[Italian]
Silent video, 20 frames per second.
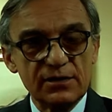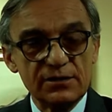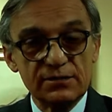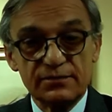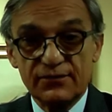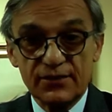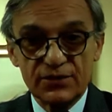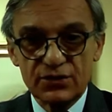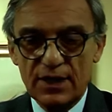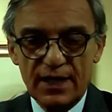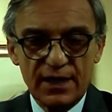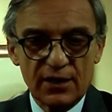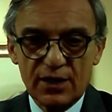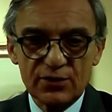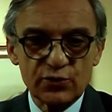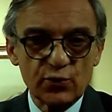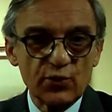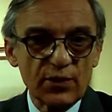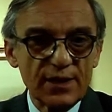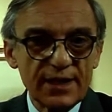eh, era
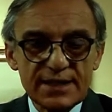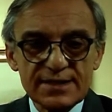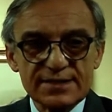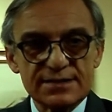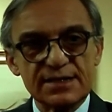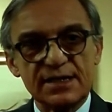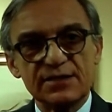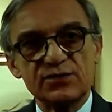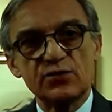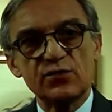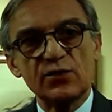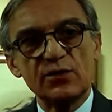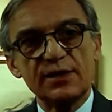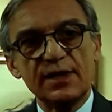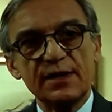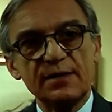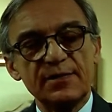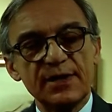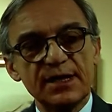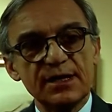una turnista solo
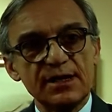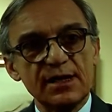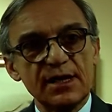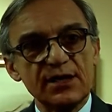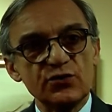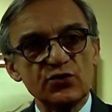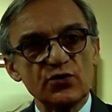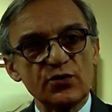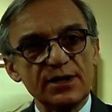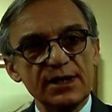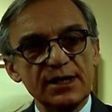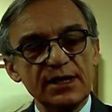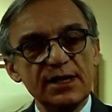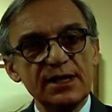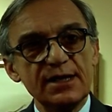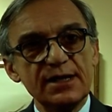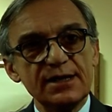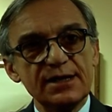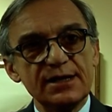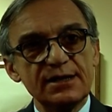nei, nei giorni
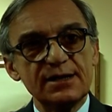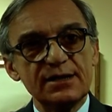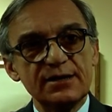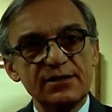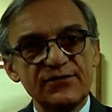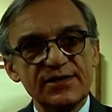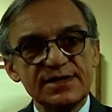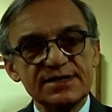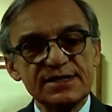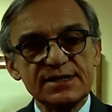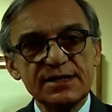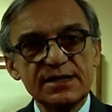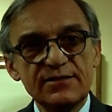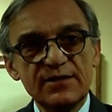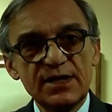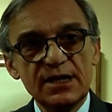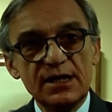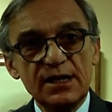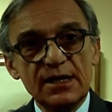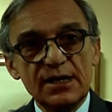eh,
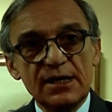festivi,